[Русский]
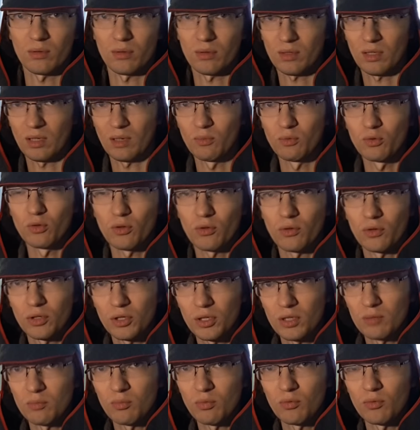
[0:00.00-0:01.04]
к тому, что я
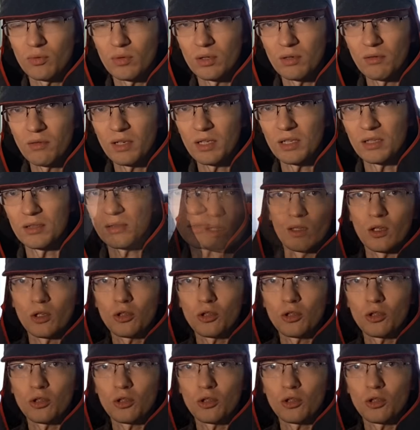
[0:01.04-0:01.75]
сейчас буду говорить.